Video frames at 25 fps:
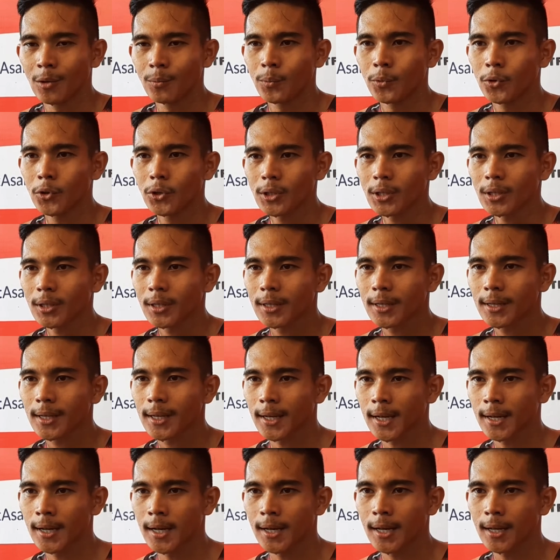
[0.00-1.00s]
walaupun
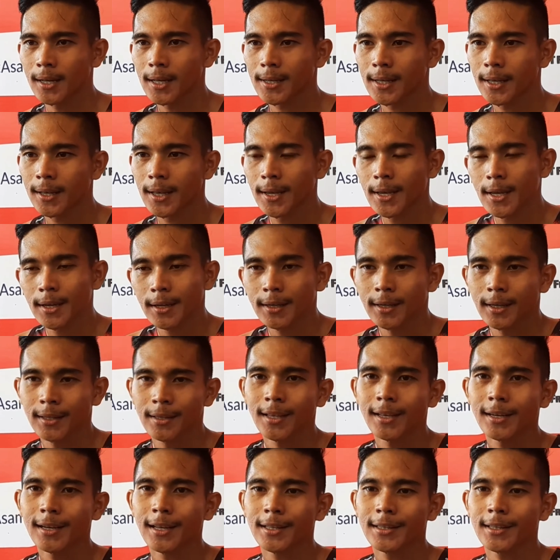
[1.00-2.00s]

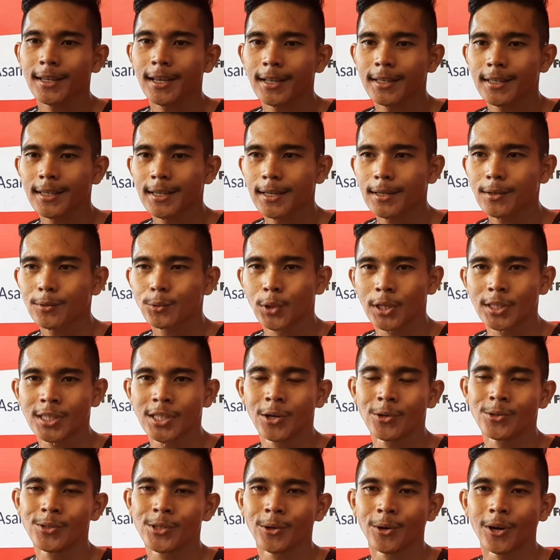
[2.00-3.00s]
kita latihannya
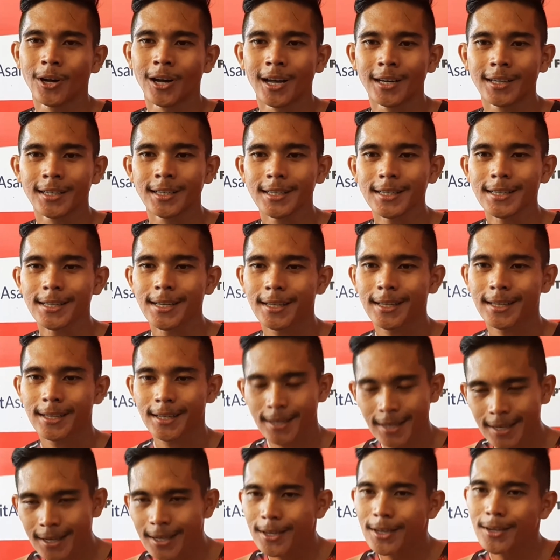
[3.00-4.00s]
nggak jauh-jauh hari
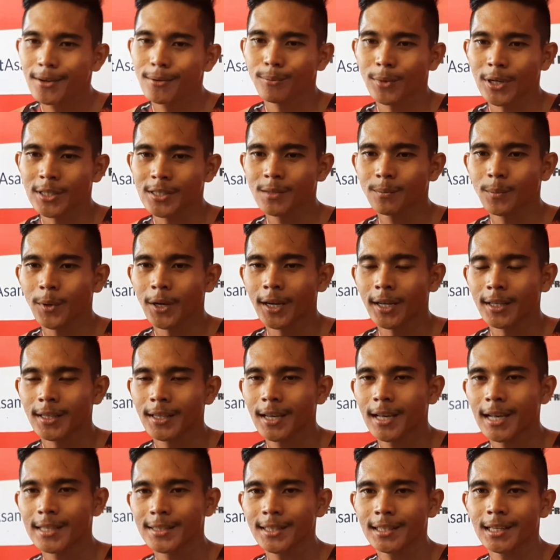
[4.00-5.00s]
pasti
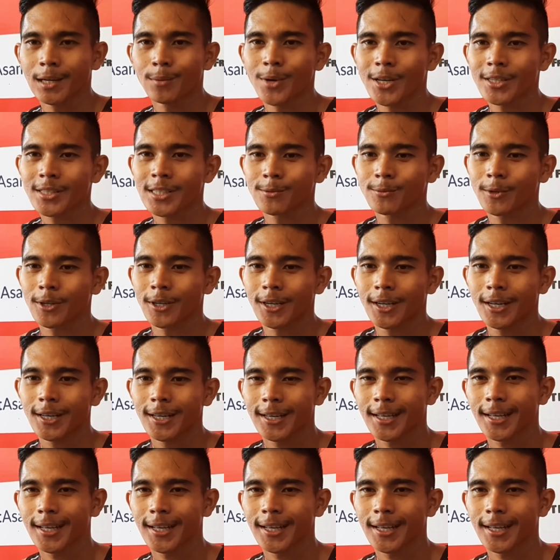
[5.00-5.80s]
pengennya hasilnya maksimal